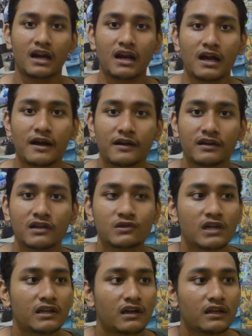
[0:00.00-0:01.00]
karena dia
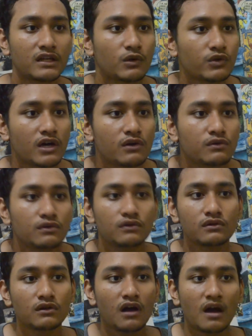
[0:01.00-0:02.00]
sudah nyari jauh-jauh
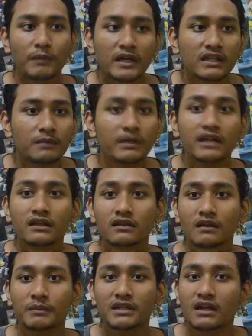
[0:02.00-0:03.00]
sampai ke Tibet,
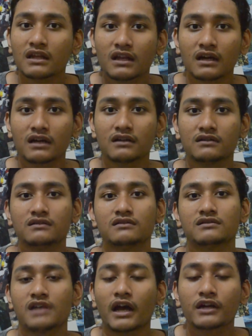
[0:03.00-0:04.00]
tapi ternyata
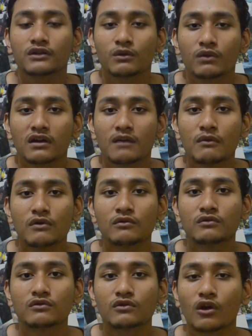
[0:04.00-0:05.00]
sang Ancient One gak
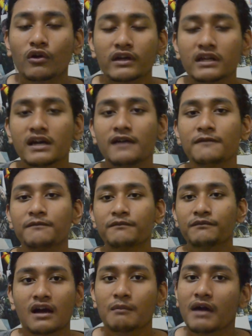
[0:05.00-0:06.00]
mau nolongin dia.
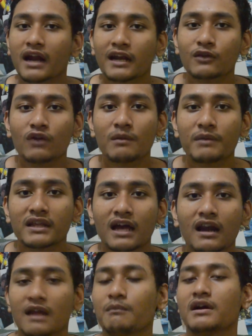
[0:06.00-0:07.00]
Kemarin itu gak
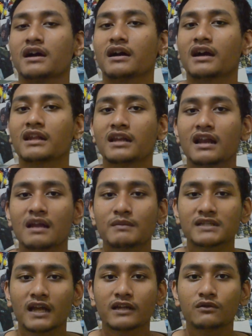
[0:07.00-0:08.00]
bertahan lama, karena tidak lama
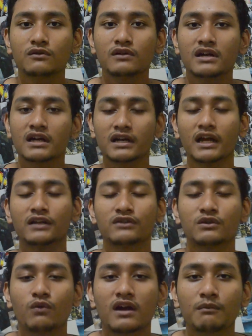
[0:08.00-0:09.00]
setelah itu, The
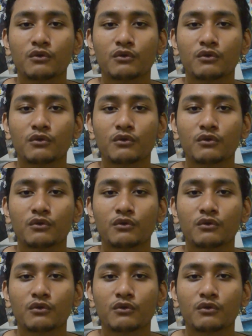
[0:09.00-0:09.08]
Ancient One